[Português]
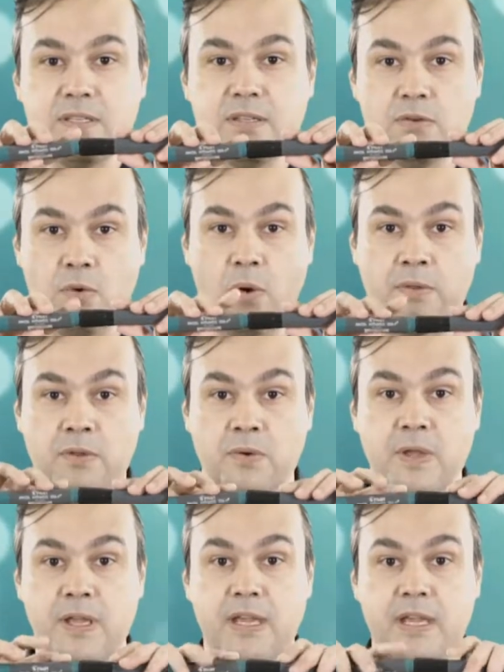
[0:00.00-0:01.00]
se encontram
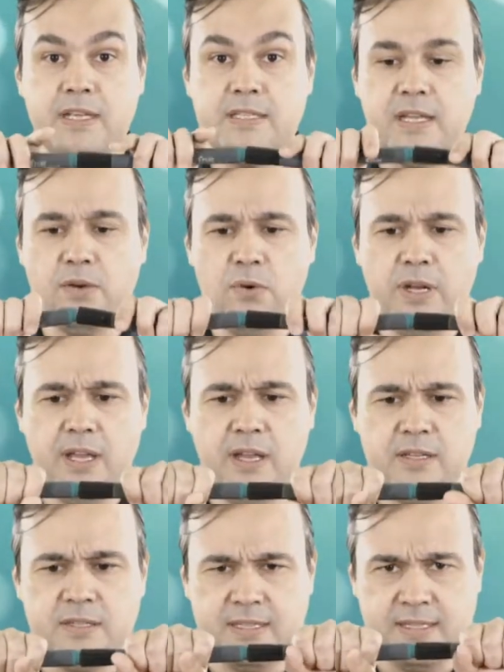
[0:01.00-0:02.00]
e segure
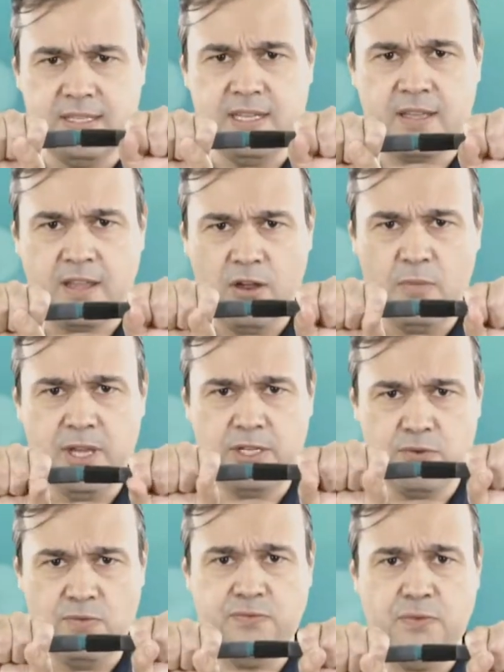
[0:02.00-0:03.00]
eles assim,
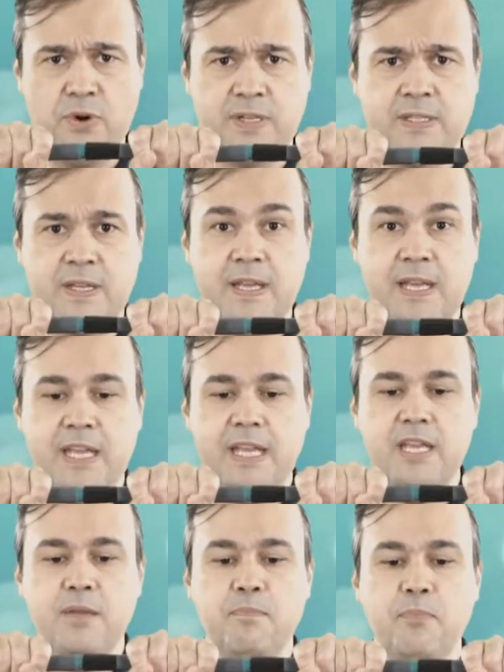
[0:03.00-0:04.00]
realmente, com força,
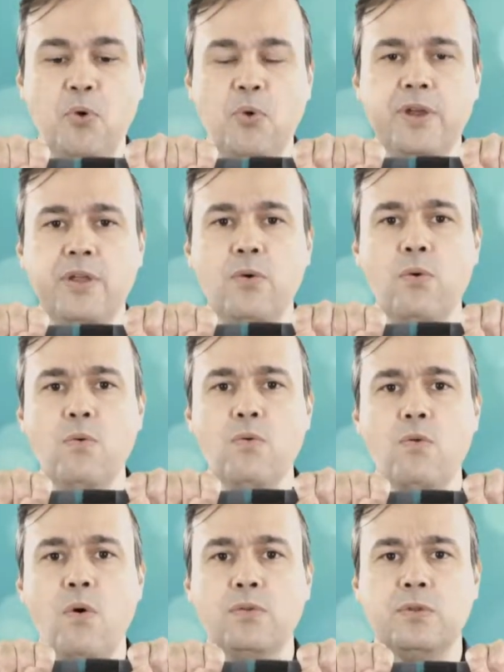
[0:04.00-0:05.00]
e empurre
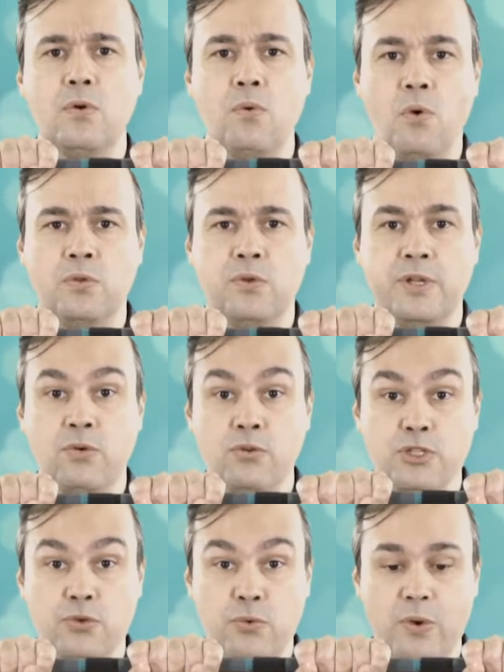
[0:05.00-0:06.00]
um contra o outro e
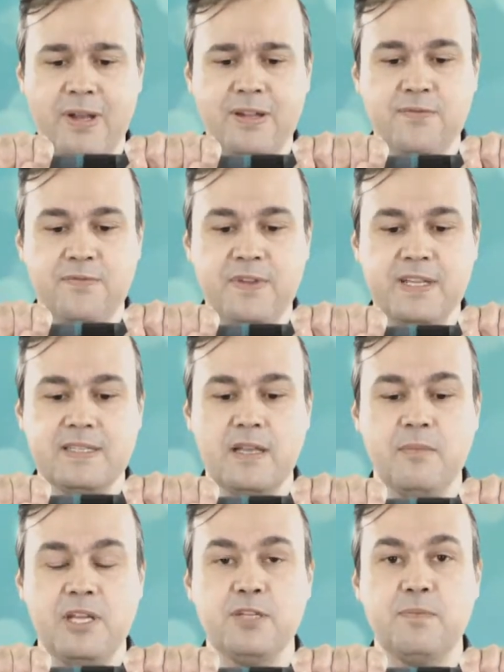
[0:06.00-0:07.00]
continue olhando
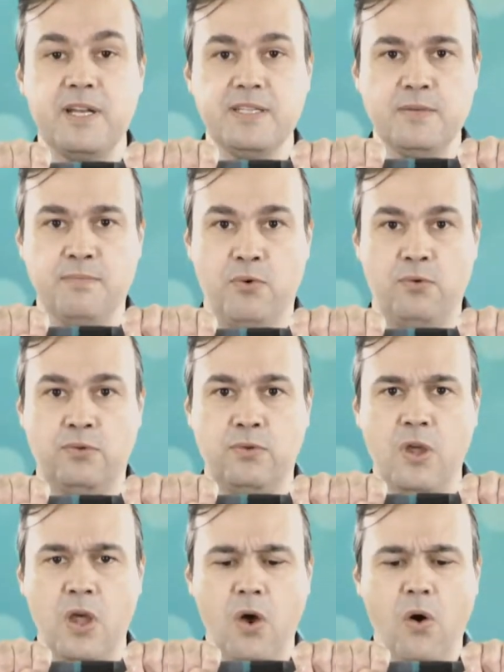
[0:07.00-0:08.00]
fixamente para esse ponto.
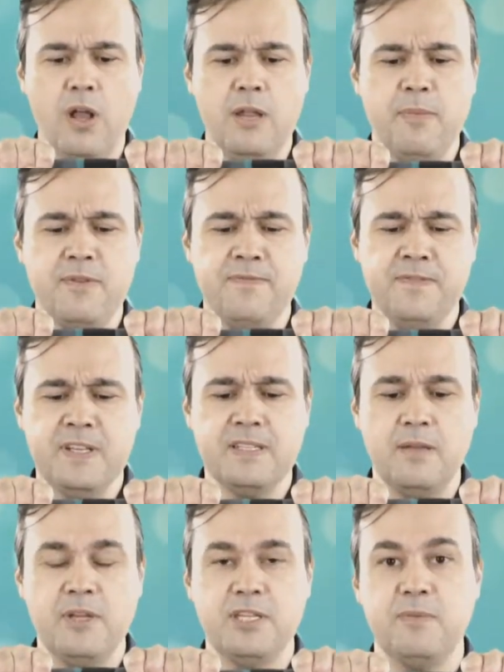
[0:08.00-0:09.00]
Olha para
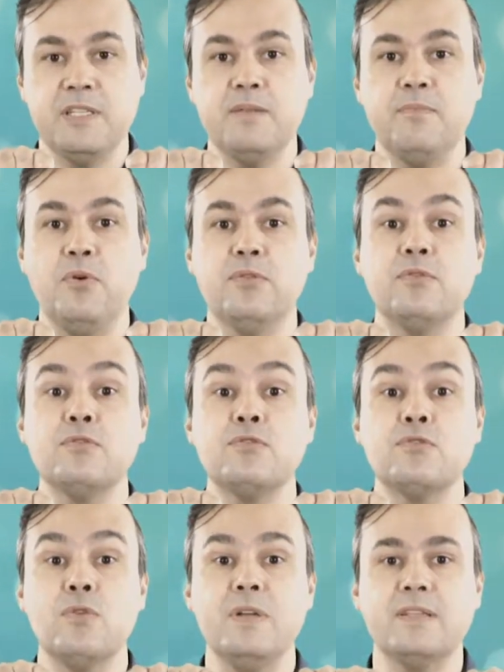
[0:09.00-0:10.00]
fixamente para esse ponto onde
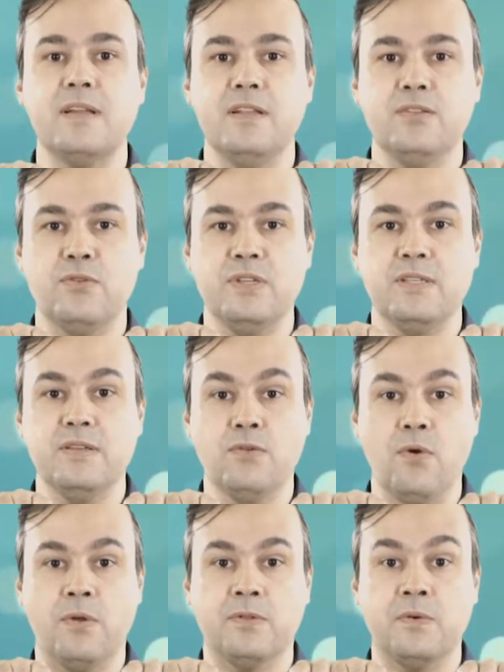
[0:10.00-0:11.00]
os dois canetões se
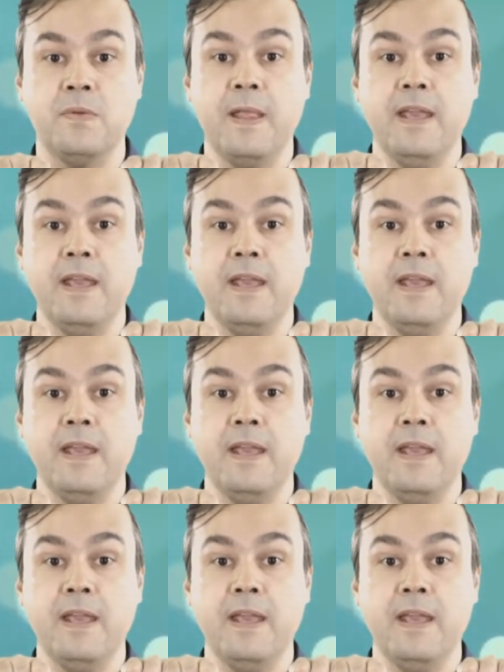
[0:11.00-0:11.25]
encontram